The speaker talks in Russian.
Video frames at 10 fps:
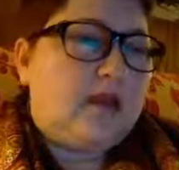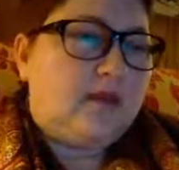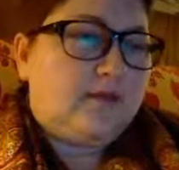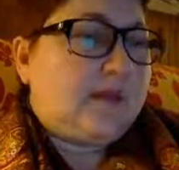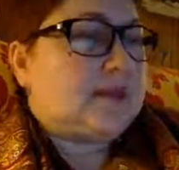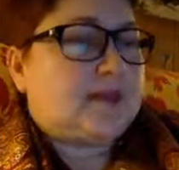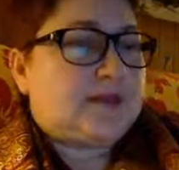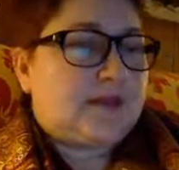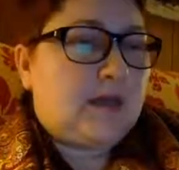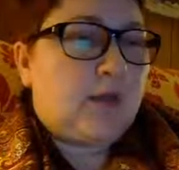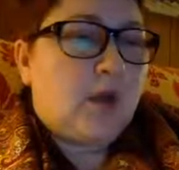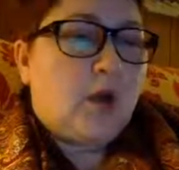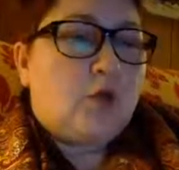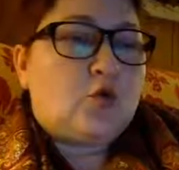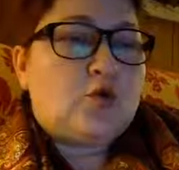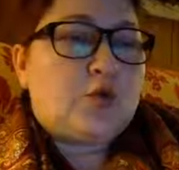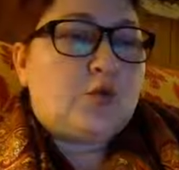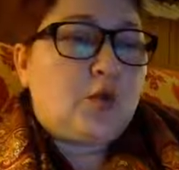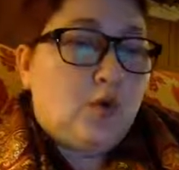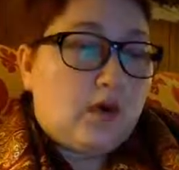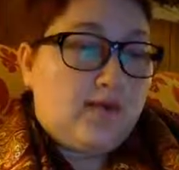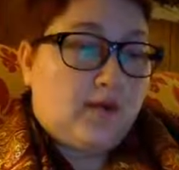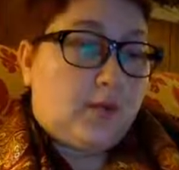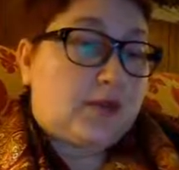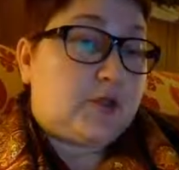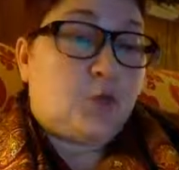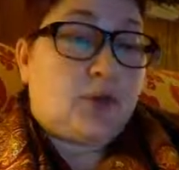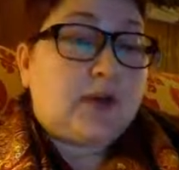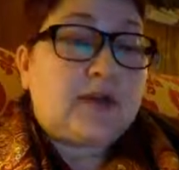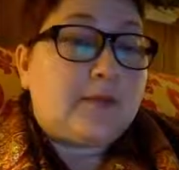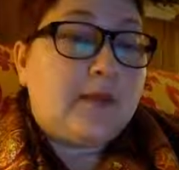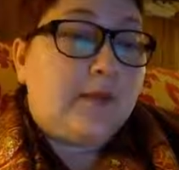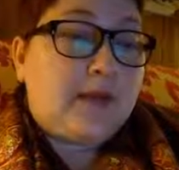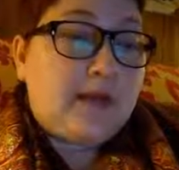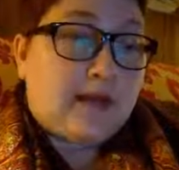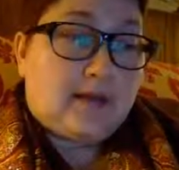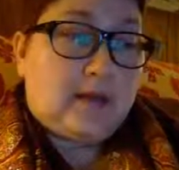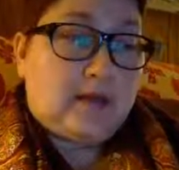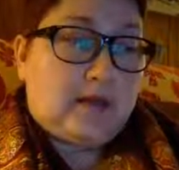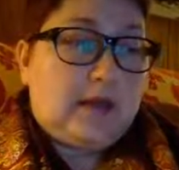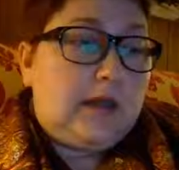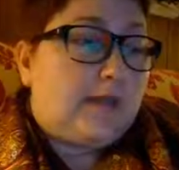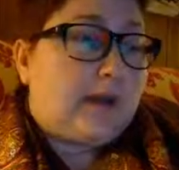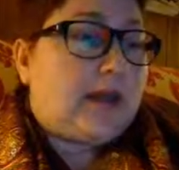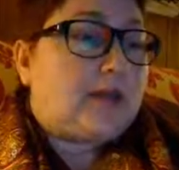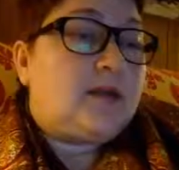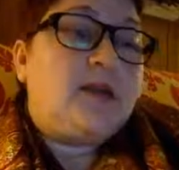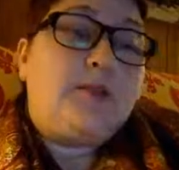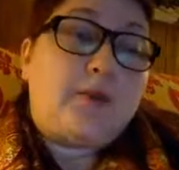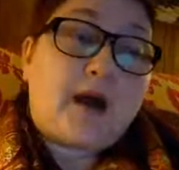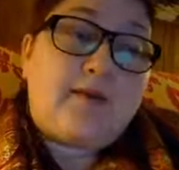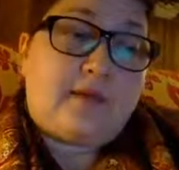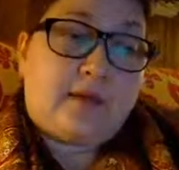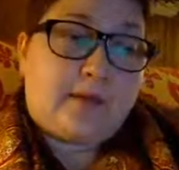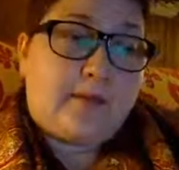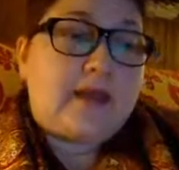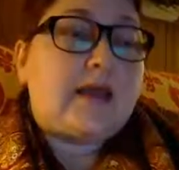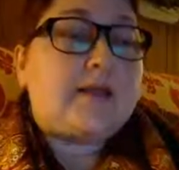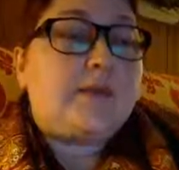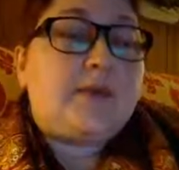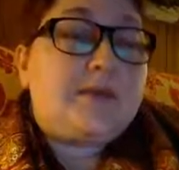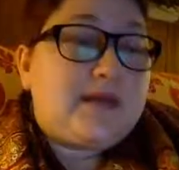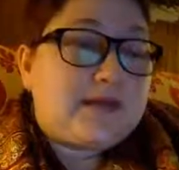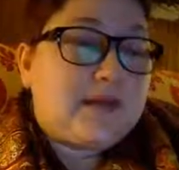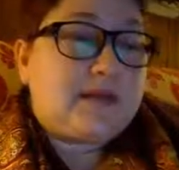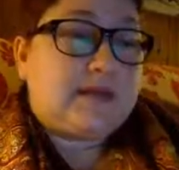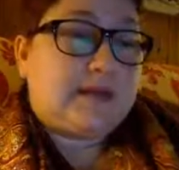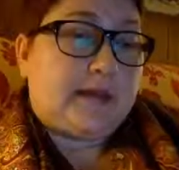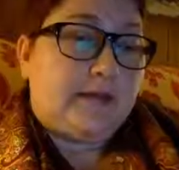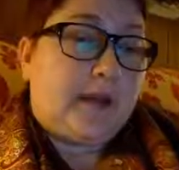И вместе с тем очень многое в их поступках нам непонятно или понятно неправильно, понятно приблизительно.